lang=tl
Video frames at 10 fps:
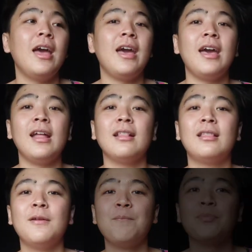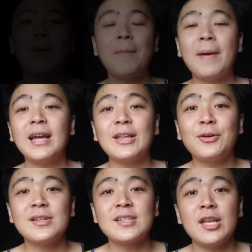And
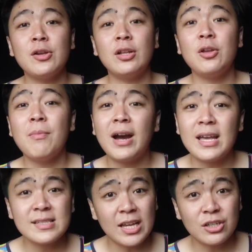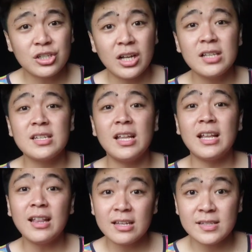Papakita ko rin sa inyo ano yung mga essentials and
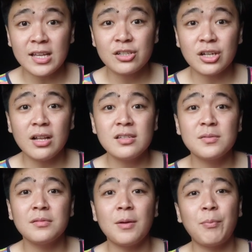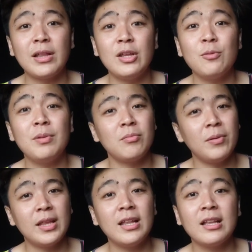non-essentials na pwede nyong
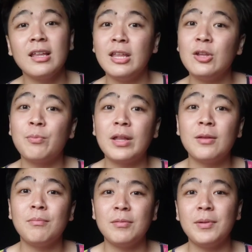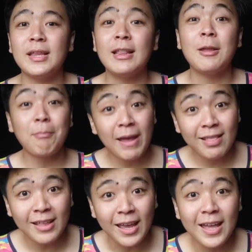bitbitin at hindi nyo pwedeng bitbitin.
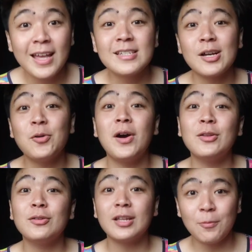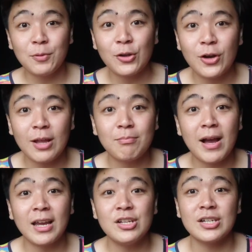Depende sa kung anong trip nyo and
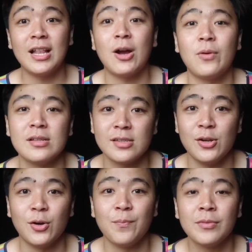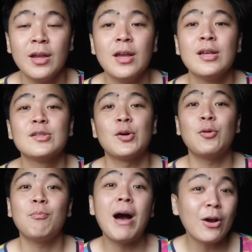baggage allowance nyo. So
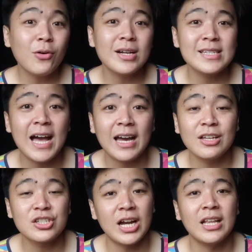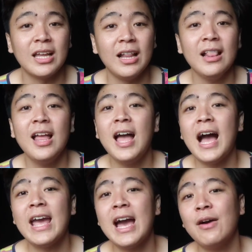kung bago ka sa aking channel,
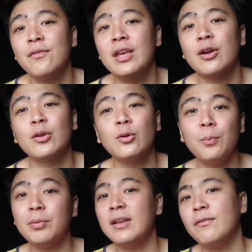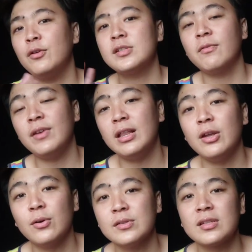I have here two previous
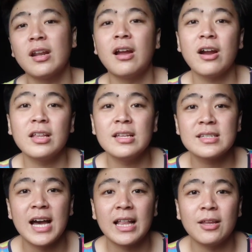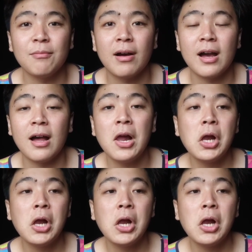videos regarding sa ating mga